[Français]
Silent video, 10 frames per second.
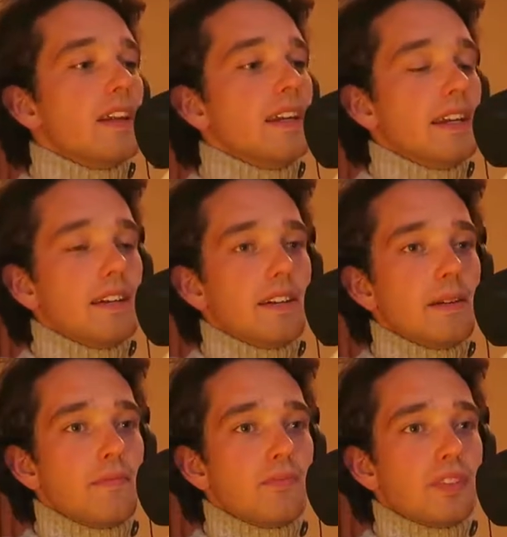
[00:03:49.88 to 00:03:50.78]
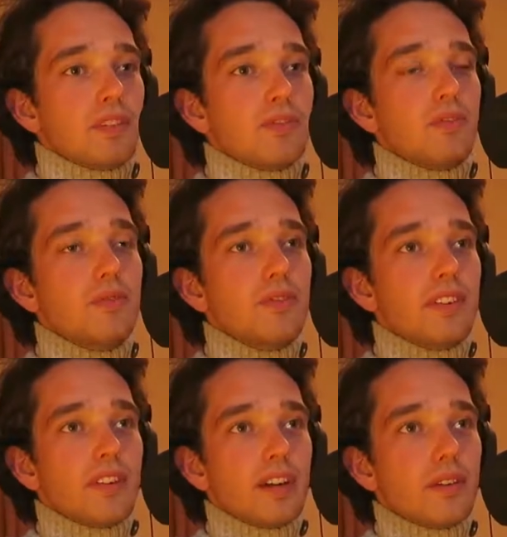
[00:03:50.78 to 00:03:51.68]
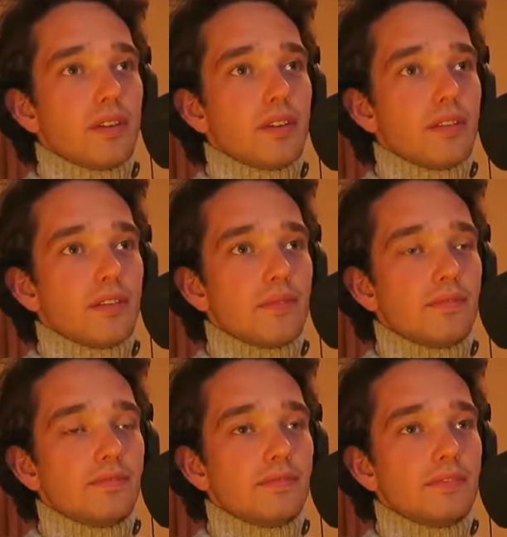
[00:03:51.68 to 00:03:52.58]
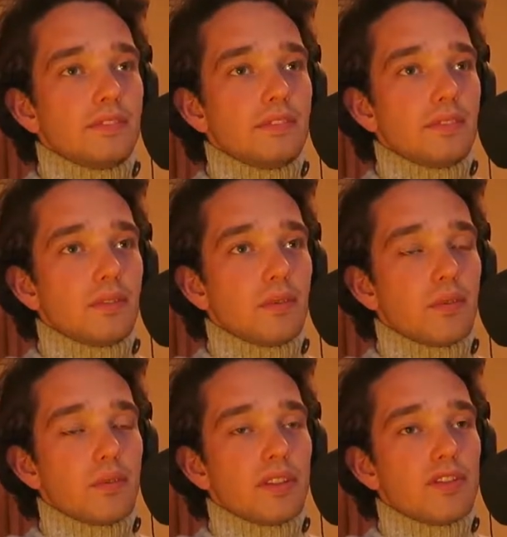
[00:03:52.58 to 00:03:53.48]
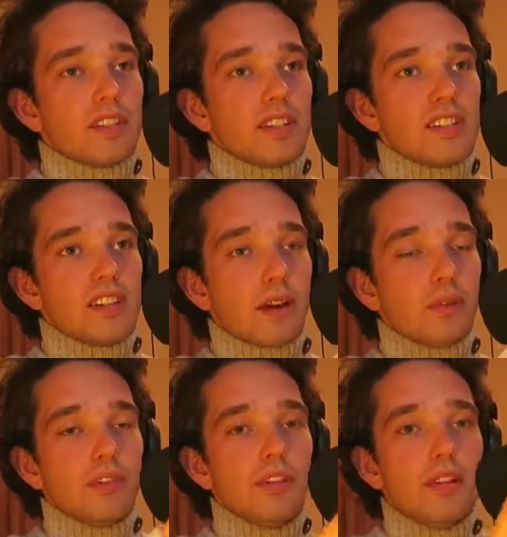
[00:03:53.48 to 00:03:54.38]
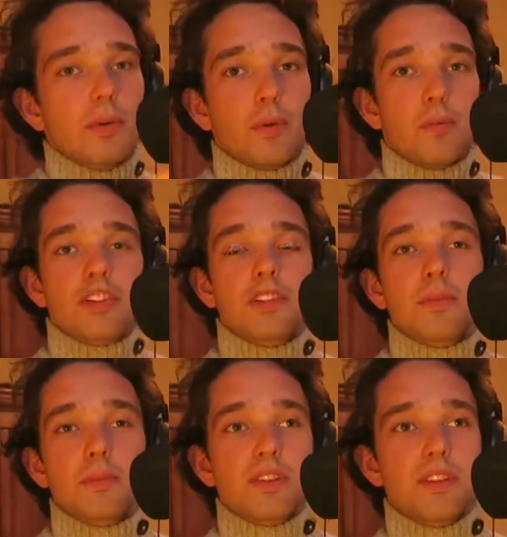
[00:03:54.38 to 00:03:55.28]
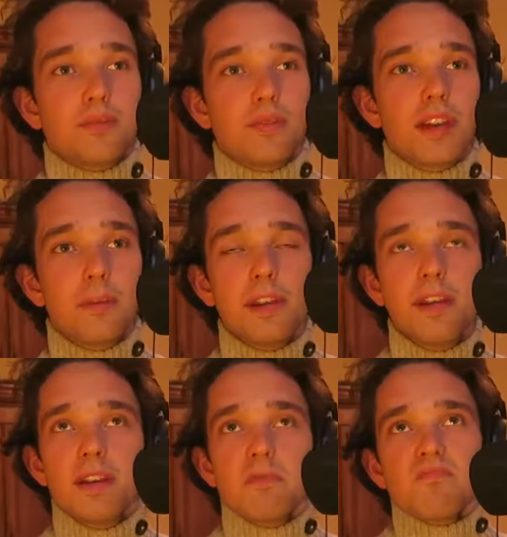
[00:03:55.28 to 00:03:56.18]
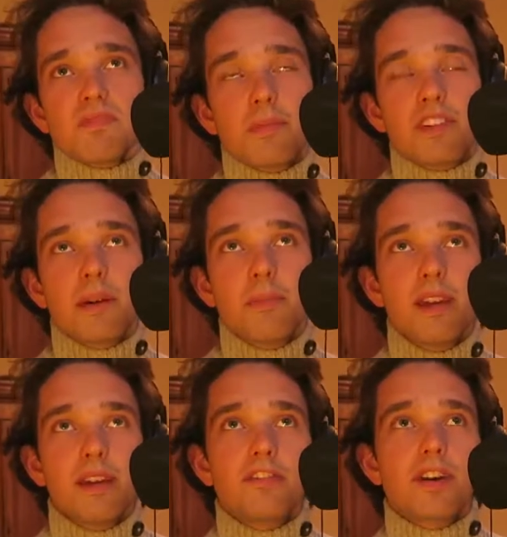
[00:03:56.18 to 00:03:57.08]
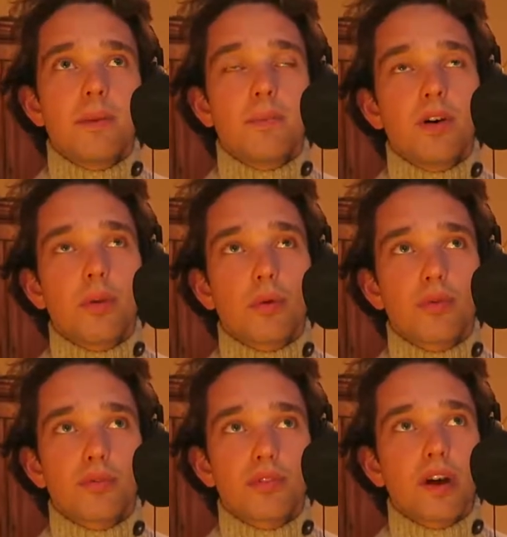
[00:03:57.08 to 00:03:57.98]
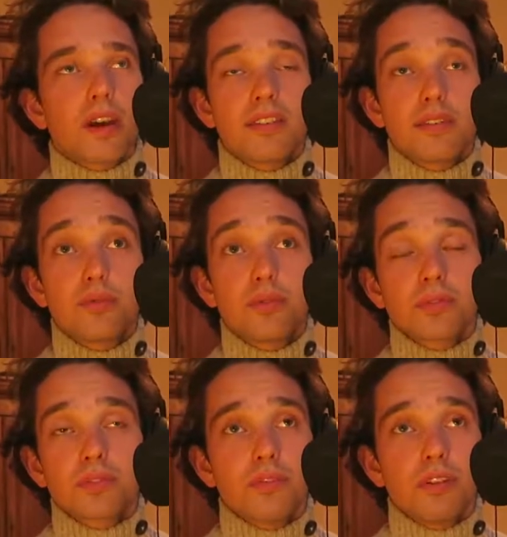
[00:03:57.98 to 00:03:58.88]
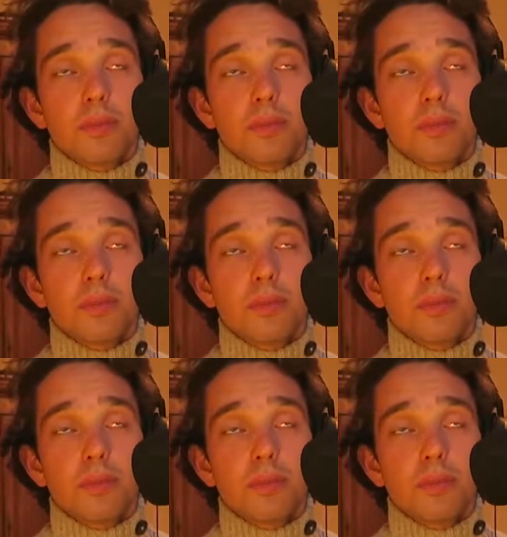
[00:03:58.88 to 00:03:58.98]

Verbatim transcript: Et euh, du coup, c'est vrai que je t'ai déjà raconté comment moi j'ai commencé tout ça, mais, mais jamais vraiment en profondeur. Et c'est tout con, tu vois.